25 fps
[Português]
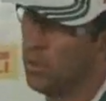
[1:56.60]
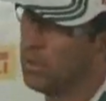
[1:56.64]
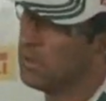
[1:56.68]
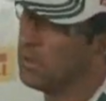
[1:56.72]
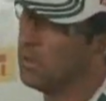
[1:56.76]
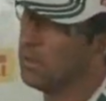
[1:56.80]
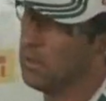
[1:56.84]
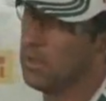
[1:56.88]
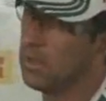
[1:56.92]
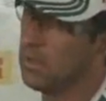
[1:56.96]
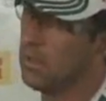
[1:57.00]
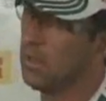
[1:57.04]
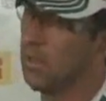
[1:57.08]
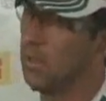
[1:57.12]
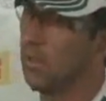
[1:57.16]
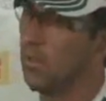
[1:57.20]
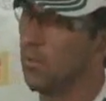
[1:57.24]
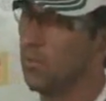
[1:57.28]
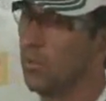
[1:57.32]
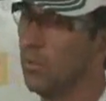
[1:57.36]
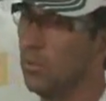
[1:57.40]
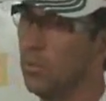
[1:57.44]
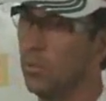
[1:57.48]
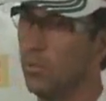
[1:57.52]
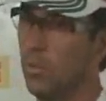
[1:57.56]
E dois ainda
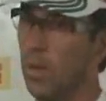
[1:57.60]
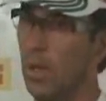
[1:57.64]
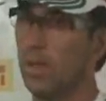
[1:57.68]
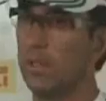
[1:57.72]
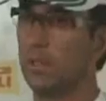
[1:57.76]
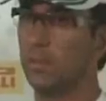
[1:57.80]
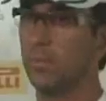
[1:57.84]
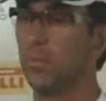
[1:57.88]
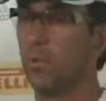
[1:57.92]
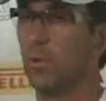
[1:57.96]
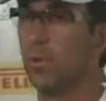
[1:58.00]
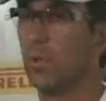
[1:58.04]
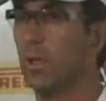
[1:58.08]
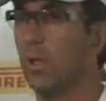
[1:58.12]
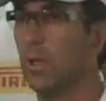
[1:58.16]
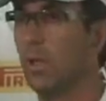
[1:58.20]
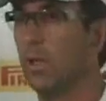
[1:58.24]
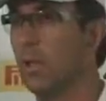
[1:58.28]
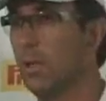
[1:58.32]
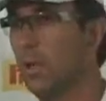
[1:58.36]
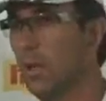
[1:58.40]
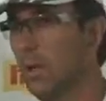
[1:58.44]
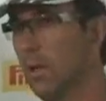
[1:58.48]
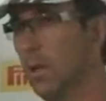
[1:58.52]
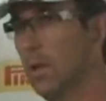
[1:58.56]
seriam muito mais,
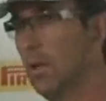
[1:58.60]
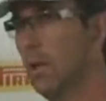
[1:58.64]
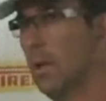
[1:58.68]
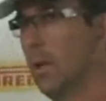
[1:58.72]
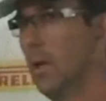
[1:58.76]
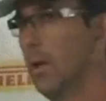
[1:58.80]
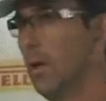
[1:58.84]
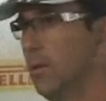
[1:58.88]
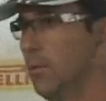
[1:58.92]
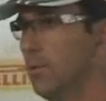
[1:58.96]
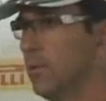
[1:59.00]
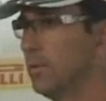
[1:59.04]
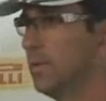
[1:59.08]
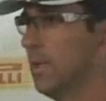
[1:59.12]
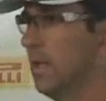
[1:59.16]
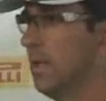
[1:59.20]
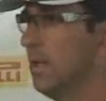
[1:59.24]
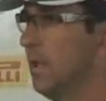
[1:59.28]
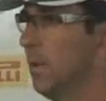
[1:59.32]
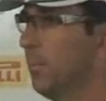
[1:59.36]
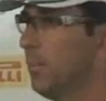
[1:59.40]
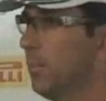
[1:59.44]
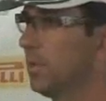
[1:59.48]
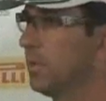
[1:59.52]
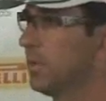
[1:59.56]
porque nos
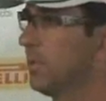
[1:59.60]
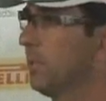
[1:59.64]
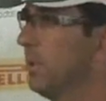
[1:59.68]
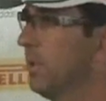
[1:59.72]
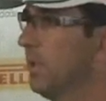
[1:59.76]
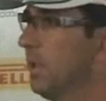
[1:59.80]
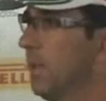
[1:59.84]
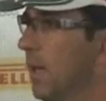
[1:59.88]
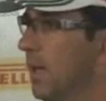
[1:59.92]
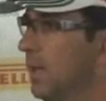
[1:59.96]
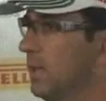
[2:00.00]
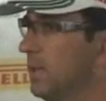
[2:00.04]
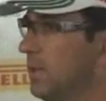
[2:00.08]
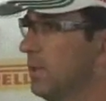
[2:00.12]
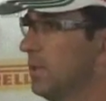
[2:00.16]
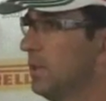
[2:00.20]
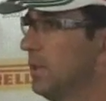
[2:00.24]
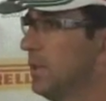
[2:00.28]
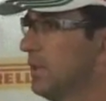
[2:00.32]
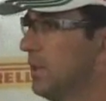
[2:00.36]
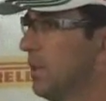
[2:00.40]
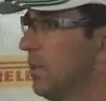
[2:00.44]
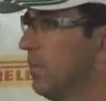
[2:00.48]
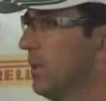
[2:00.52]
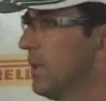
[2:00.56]
daria a possibilidade
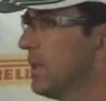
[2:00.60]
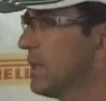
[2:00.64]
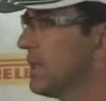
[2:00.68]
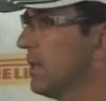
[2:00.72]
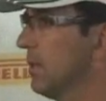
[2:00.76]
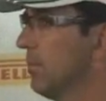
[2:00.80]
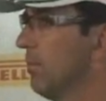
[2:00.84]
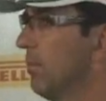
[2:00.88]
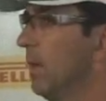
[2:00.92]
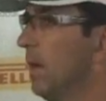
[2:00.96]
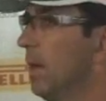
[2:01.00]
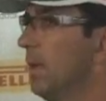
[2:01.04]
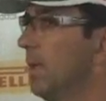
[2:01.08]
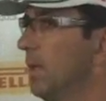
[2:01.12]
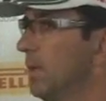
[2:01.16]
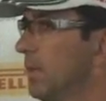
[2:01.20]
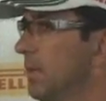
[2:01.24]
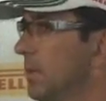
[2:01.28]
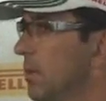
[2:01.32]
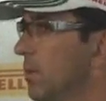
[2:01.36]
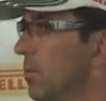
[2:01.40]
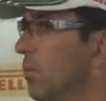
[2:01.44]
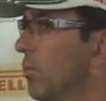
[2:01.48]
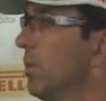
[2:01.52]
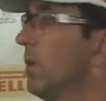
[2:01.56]
de ter uma semana
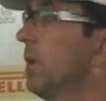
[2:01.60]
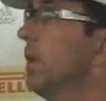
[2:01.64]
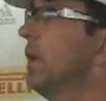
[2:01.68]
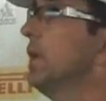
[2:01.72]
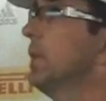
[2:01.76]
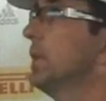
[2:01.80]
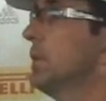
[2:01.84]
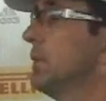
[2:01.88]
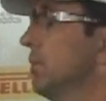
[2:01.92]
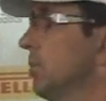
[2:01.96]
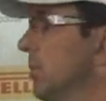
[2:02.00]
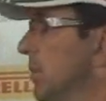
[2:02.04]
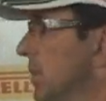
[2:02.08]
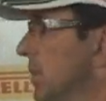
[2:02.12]
tranquila